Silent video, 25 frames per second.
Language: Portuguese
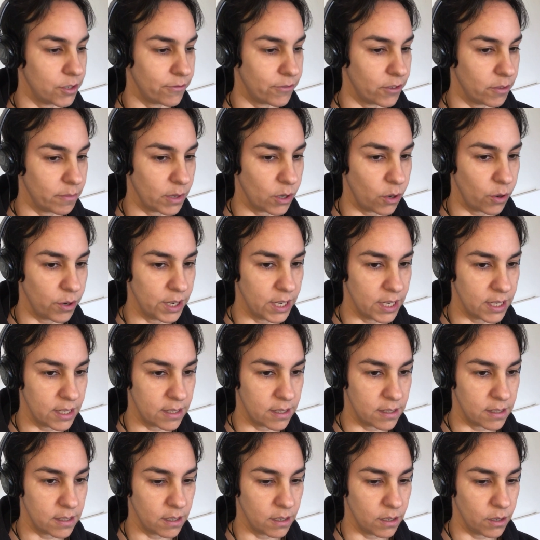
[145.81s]
Foi uma
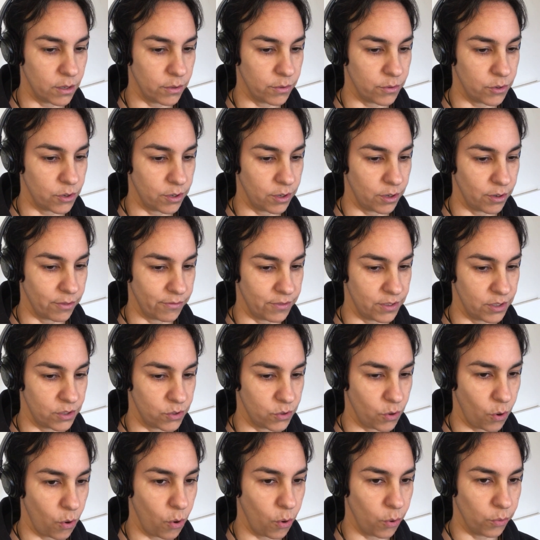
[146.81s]
conexão que eu
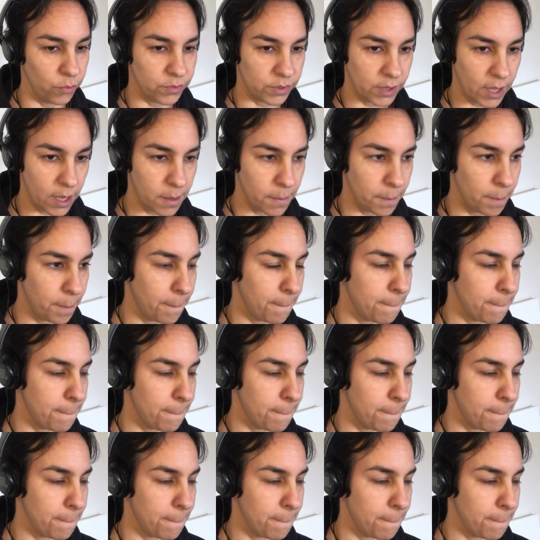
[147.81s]
fiz ontem